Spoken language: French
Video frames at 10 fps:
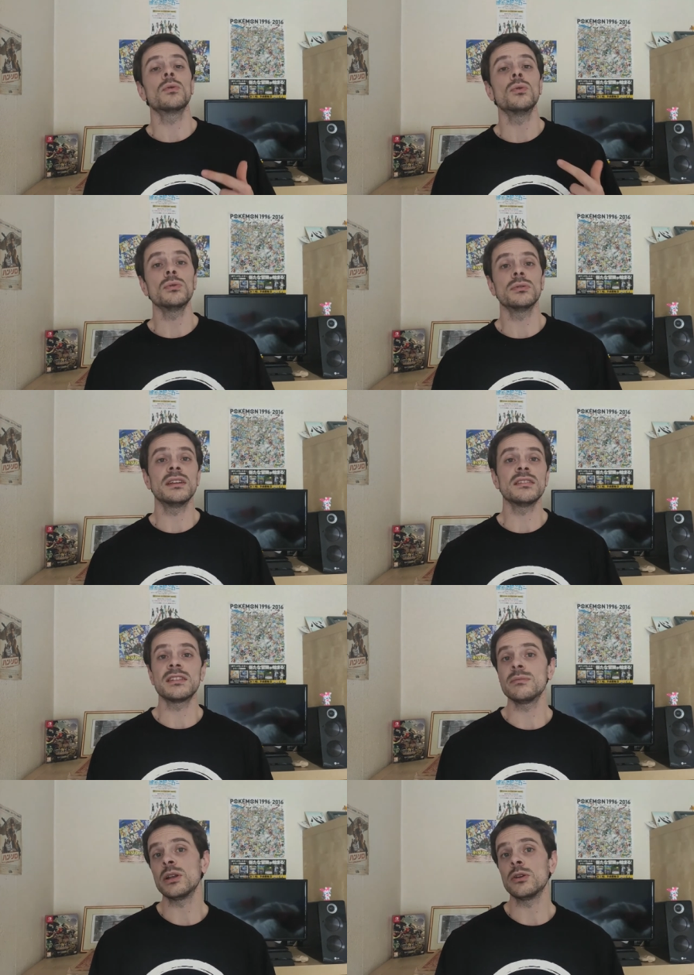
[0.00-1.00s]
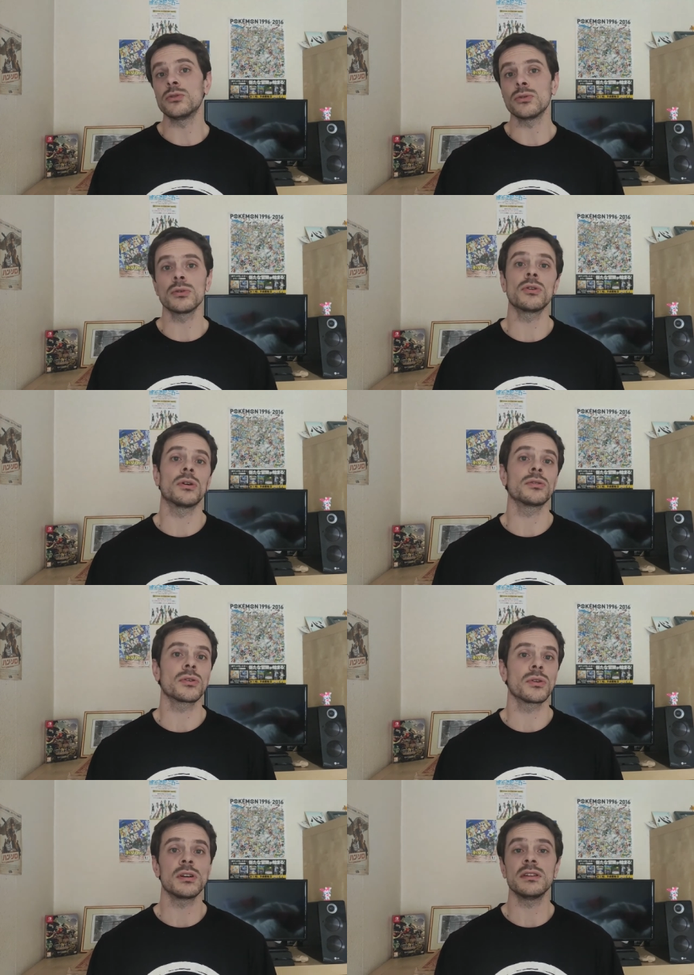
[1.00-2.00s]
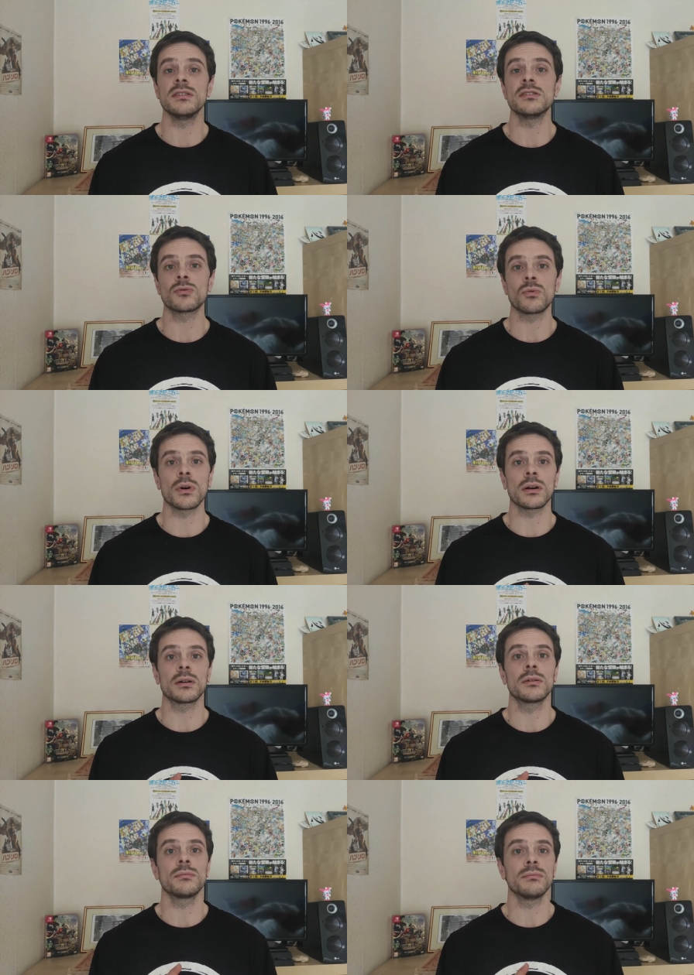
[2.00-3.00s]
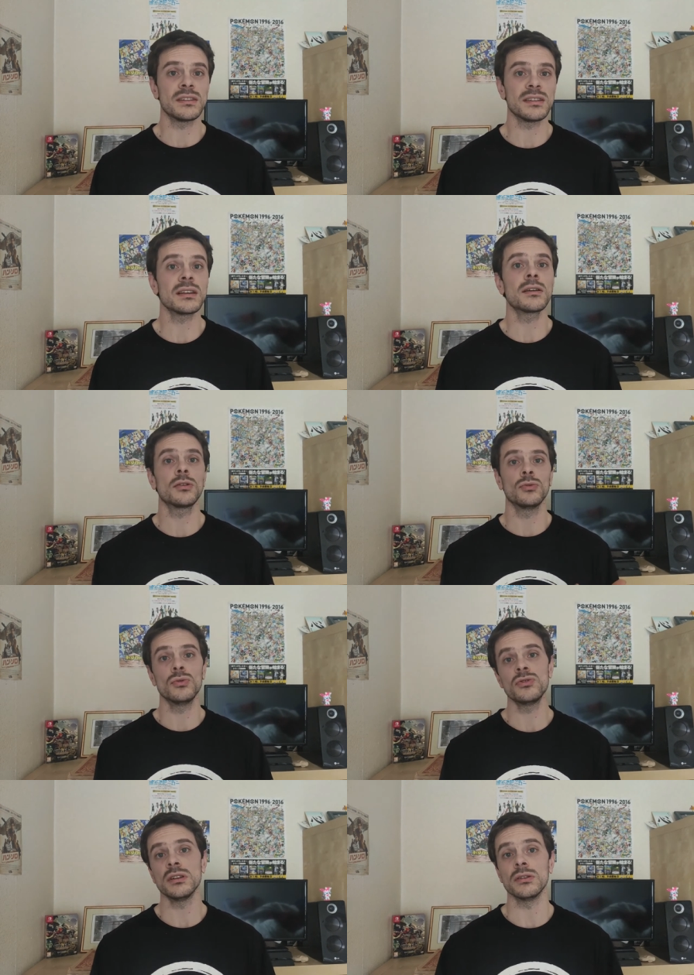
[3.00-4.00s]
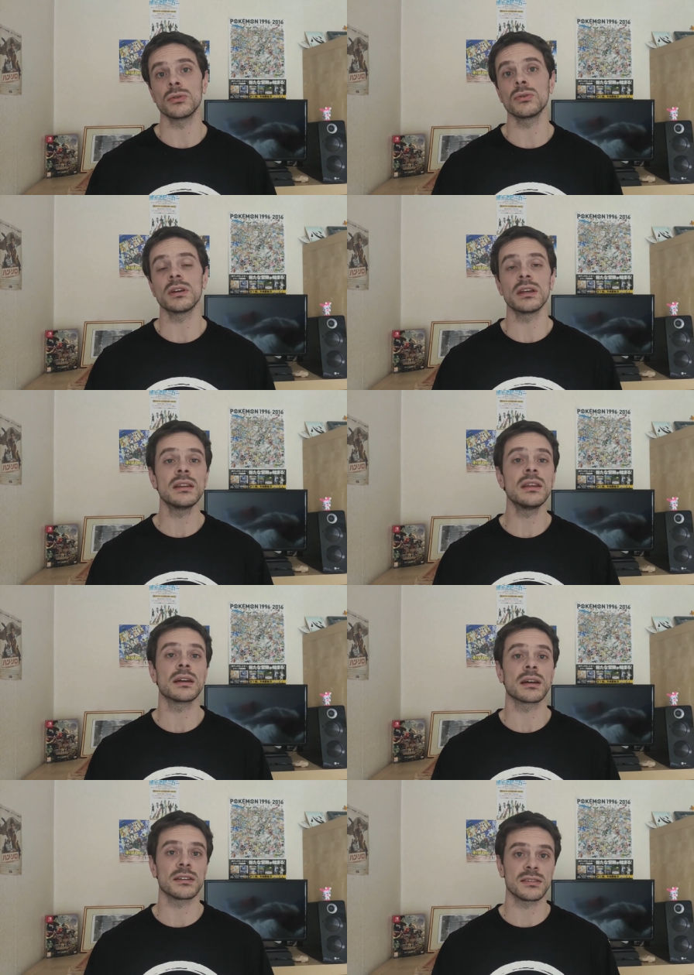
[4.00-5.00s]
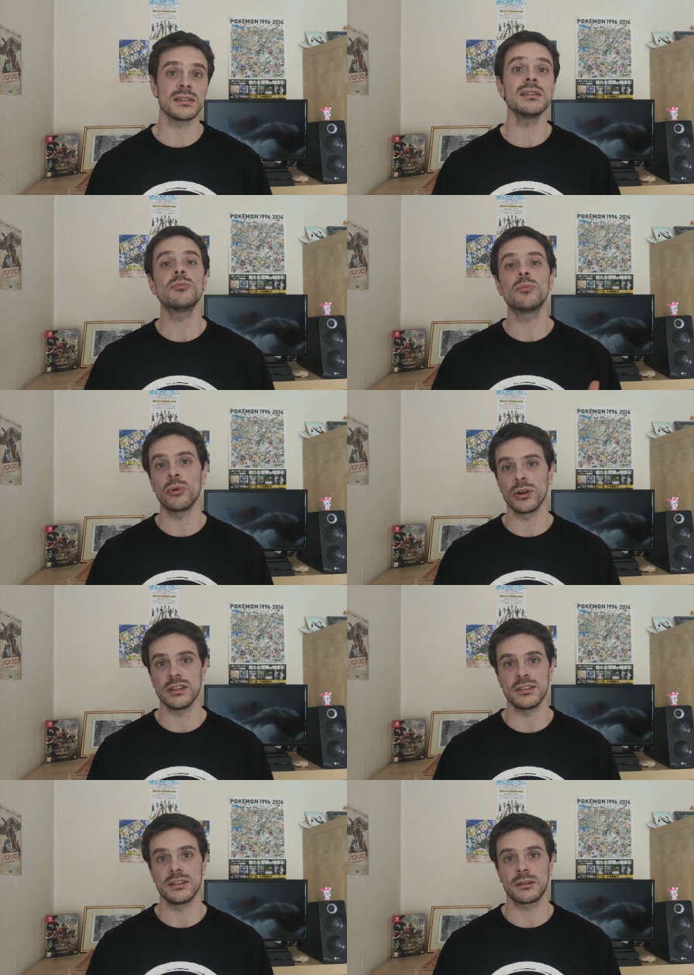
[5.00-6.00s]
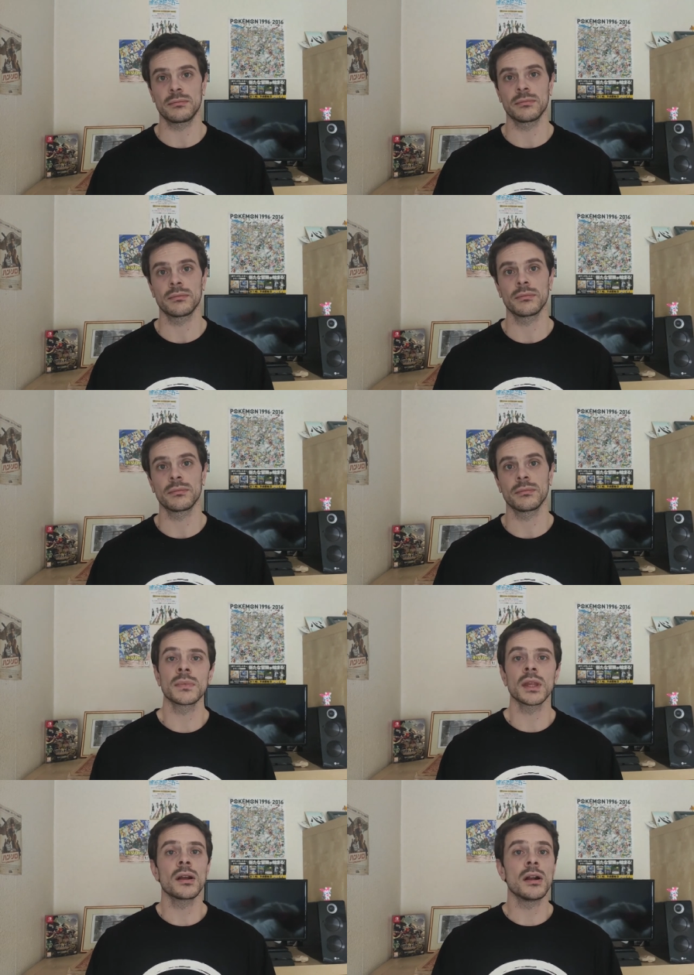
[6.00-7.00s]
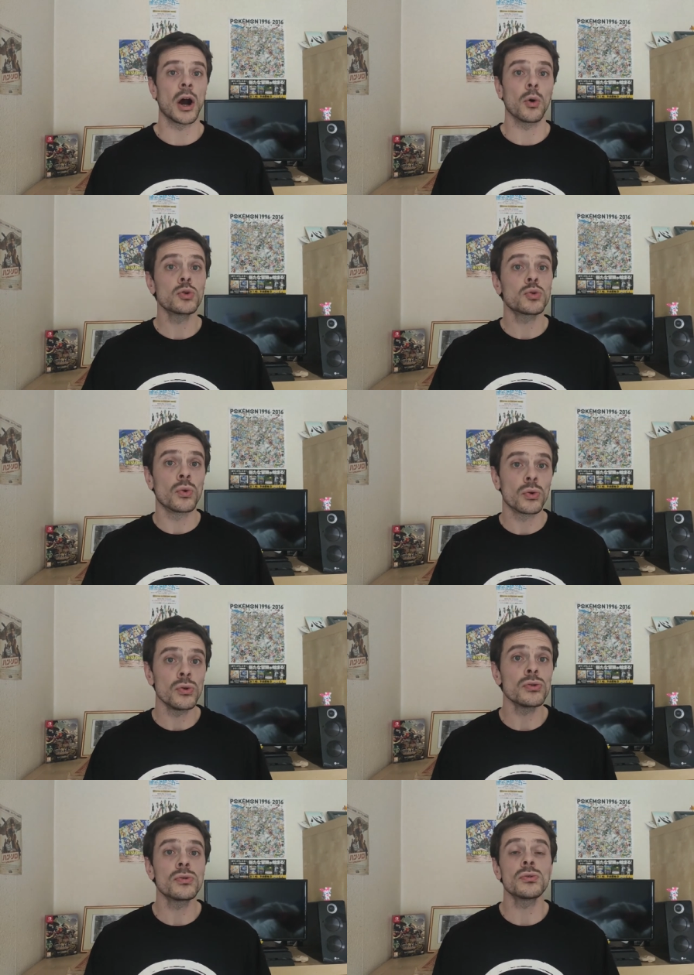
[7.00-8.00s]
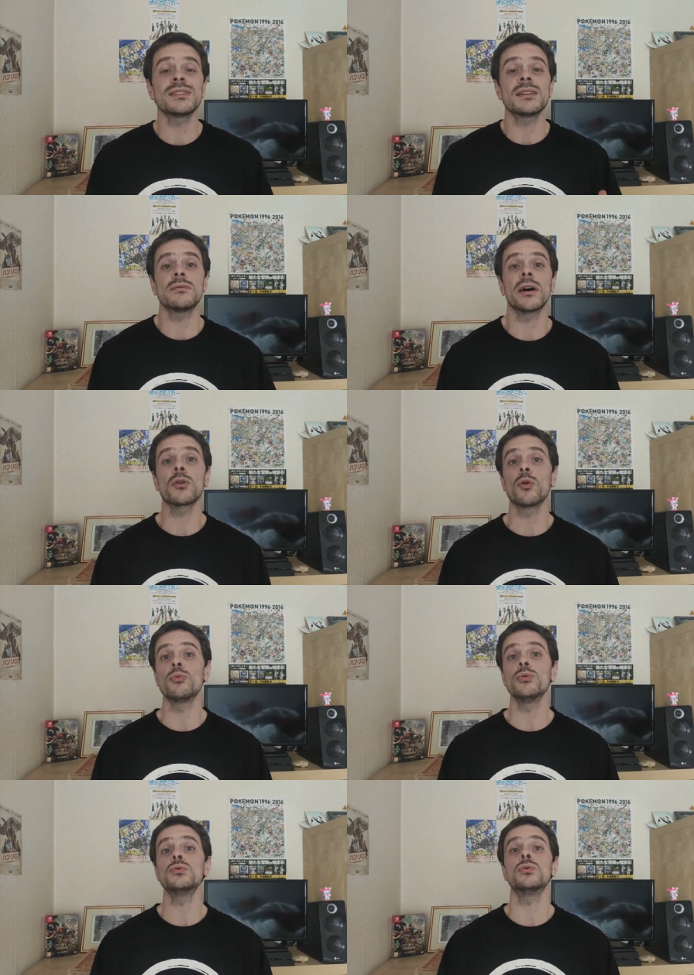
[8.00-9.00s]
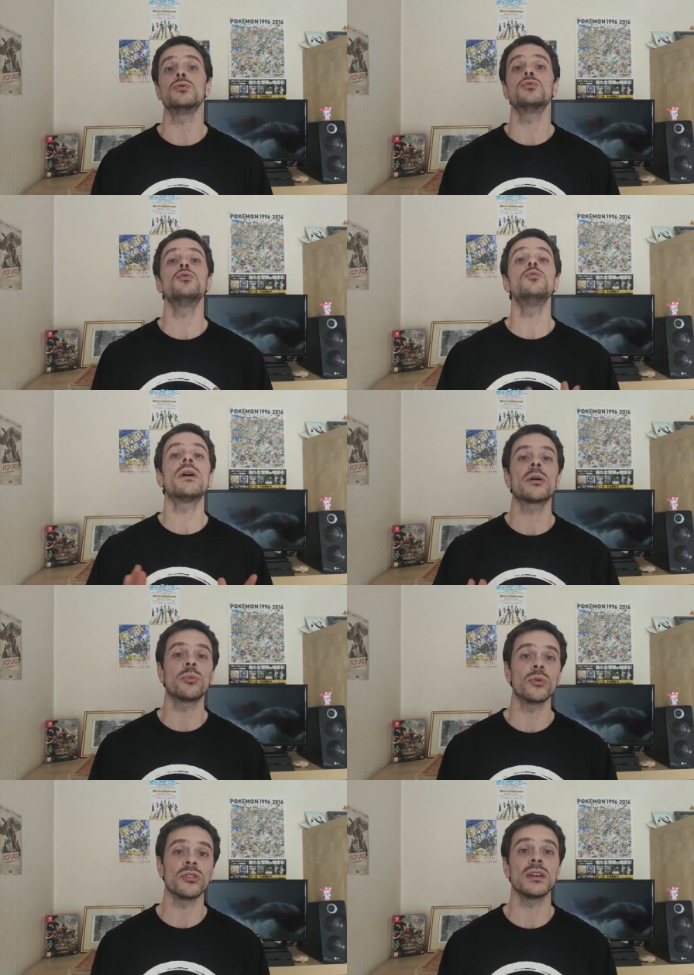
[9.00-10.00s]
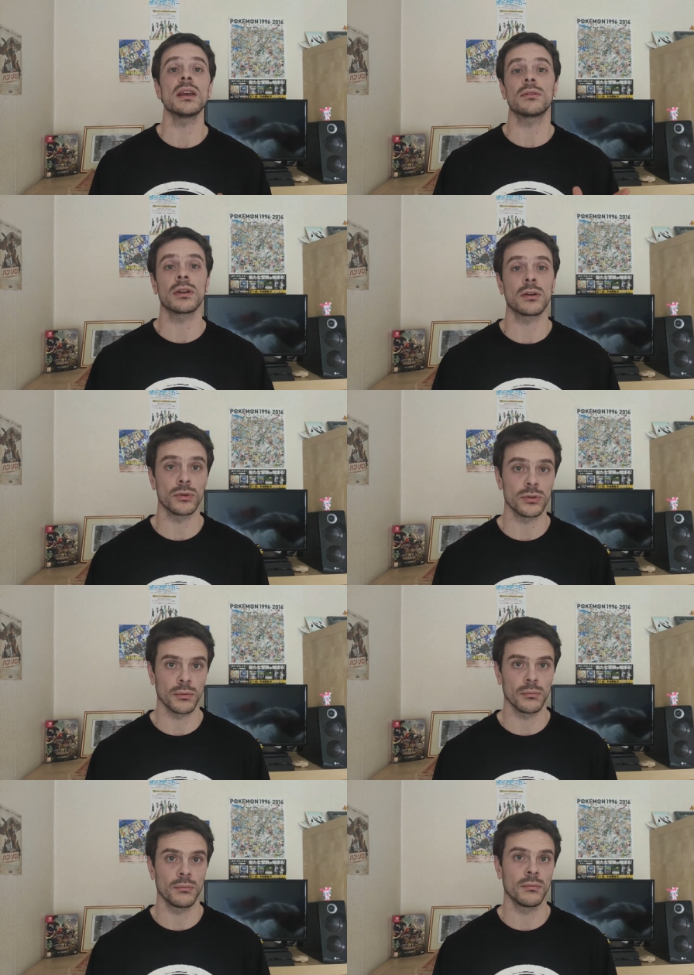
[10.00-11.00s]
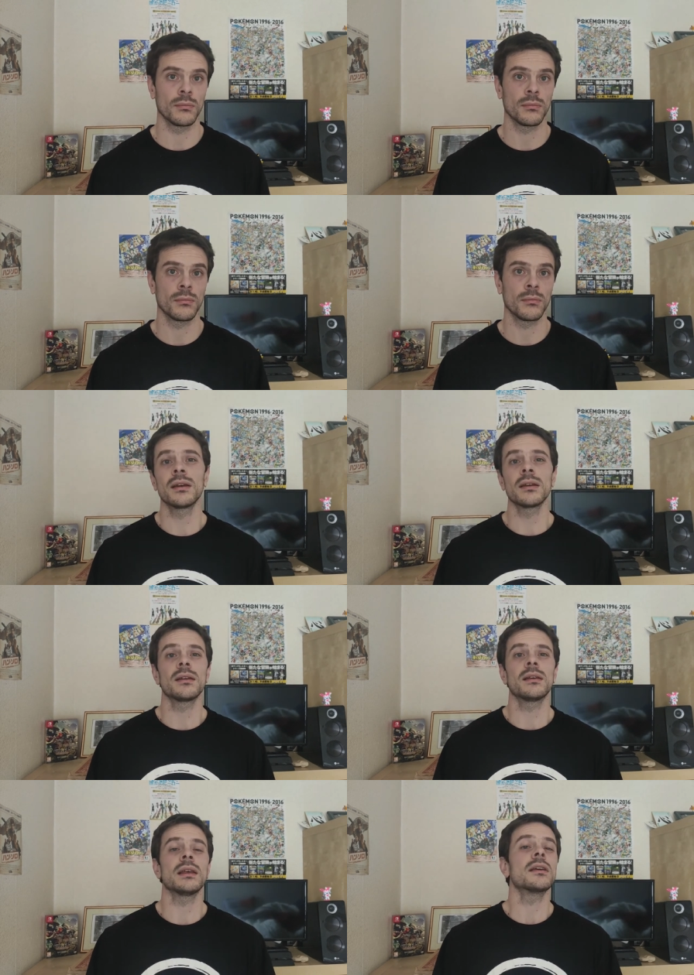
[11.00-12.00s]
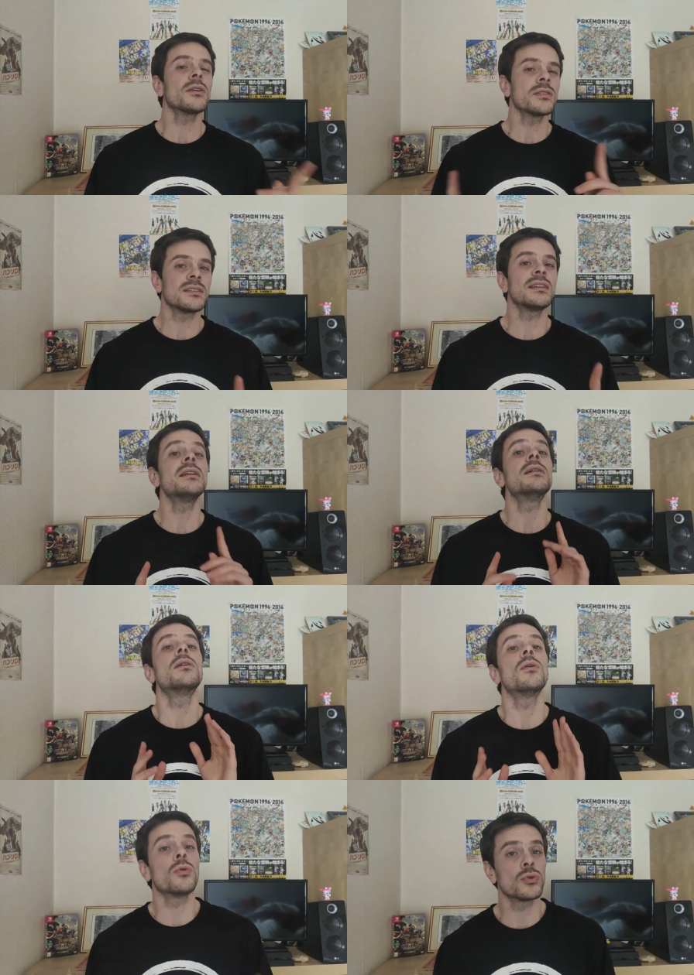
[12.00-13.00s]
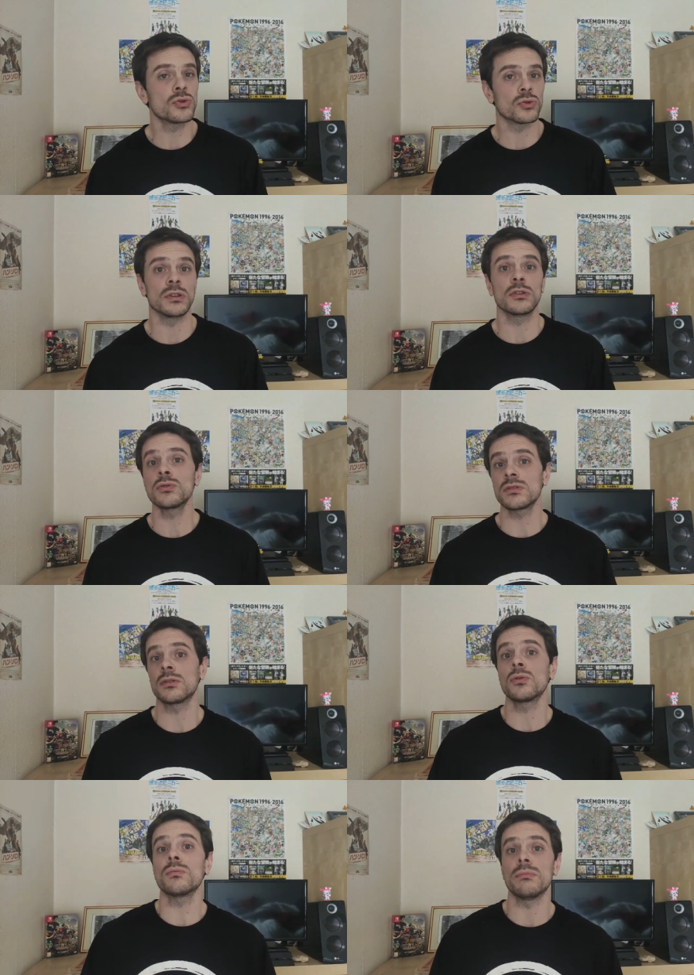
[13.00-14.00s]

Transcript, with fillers: ou des similitudes entre les histoires mythiques du Shinto et des récits polynésiens. Larousse conclut que ces vagues ont pu se superposer avec le temps. Et qu'en est-il aujourd'hui Que sait-on